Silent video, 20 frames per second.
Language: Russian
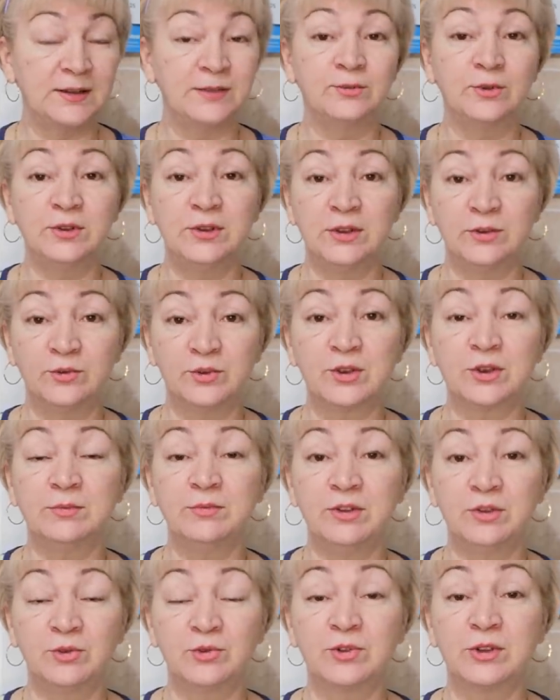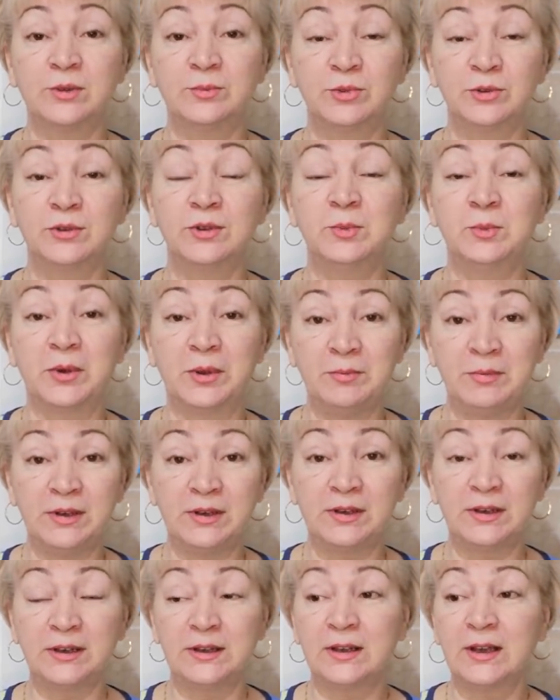сегодня уже мне нужно будет
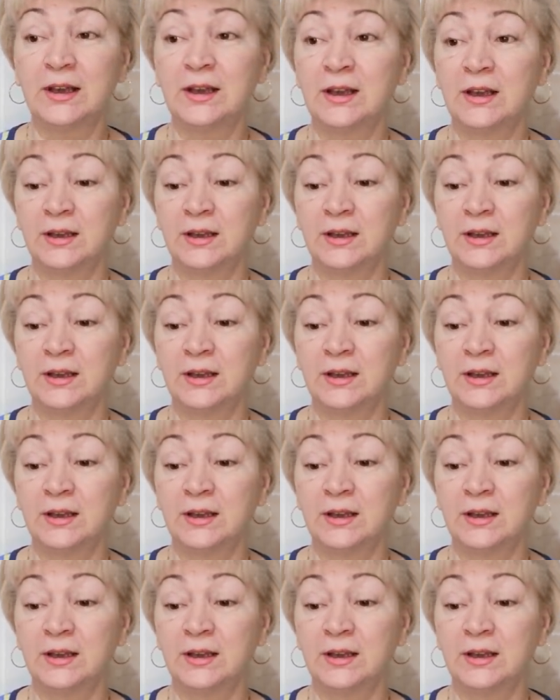побегать.